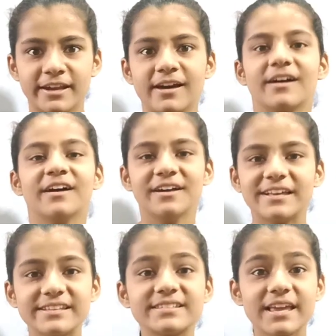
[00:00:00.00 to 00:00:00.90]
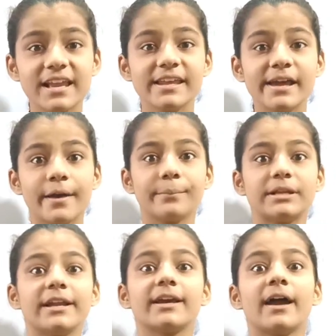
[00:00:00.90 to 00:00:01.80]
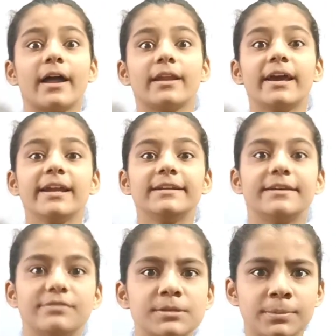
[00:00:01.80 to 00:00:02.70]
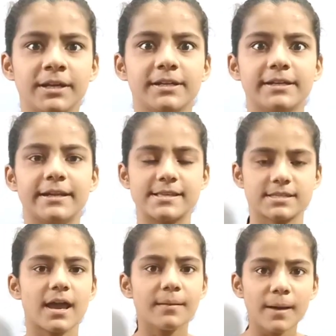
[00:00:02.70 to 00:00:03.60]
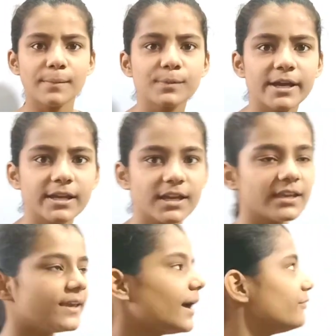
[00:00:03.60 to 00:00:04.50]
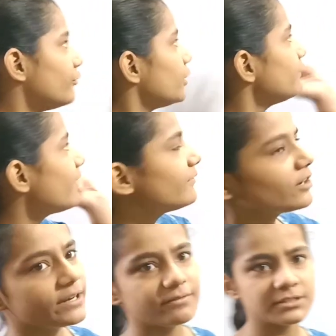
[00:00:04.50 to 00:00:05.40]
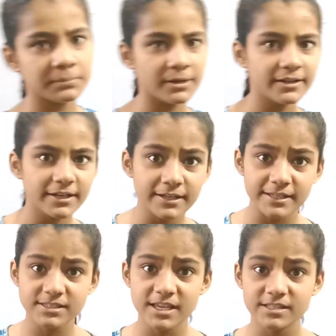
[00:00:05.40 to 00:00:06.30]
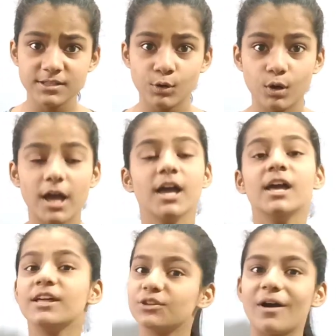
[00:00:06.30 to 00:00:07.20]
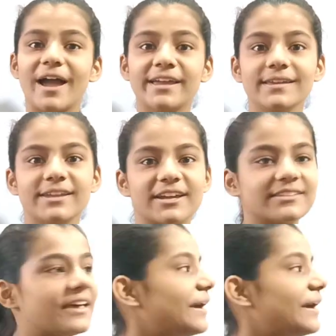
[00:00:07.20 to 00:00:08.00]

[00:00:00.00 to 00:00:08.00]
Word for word: है ना इसके लिए हमें लेकर आना है डिविजिबिलिटी टेस्ट अब आप कहेंगे कि यार 45 का डिविजिबिलिटी टेस्ट कैसे होगा तो आइए देखते